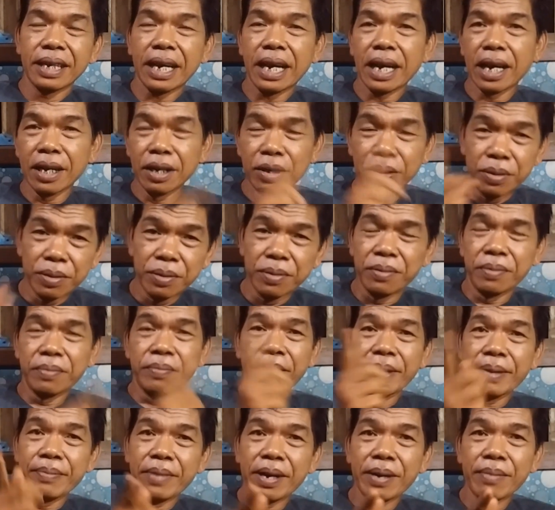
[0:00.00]
Kalau
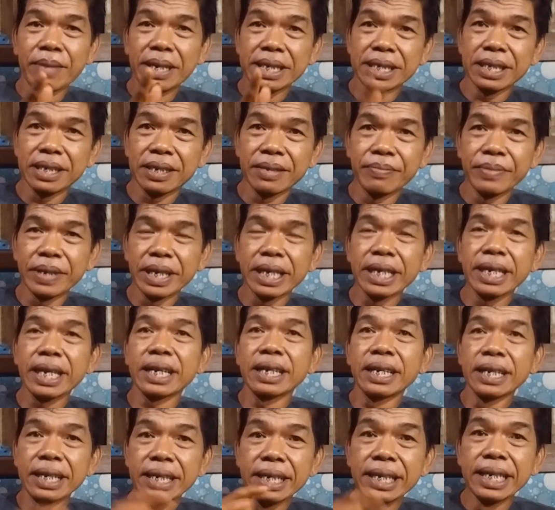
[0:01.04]
memang masih
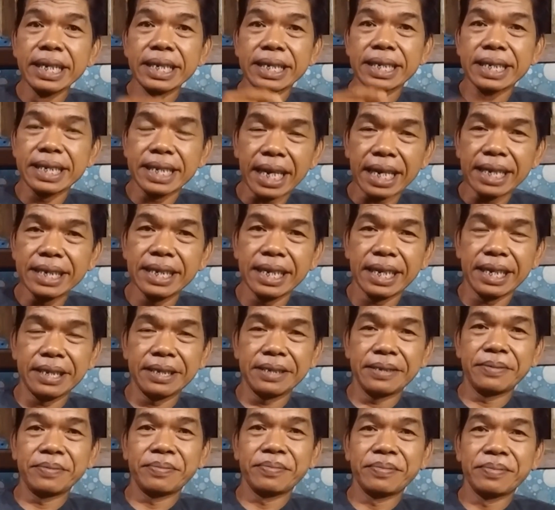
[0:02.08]
demikian,
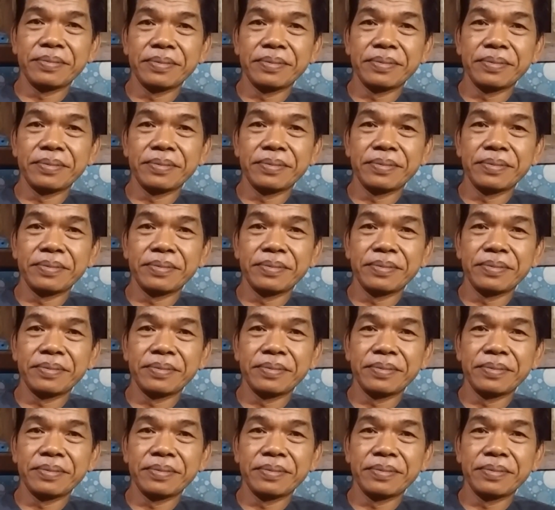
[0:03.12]
niscaya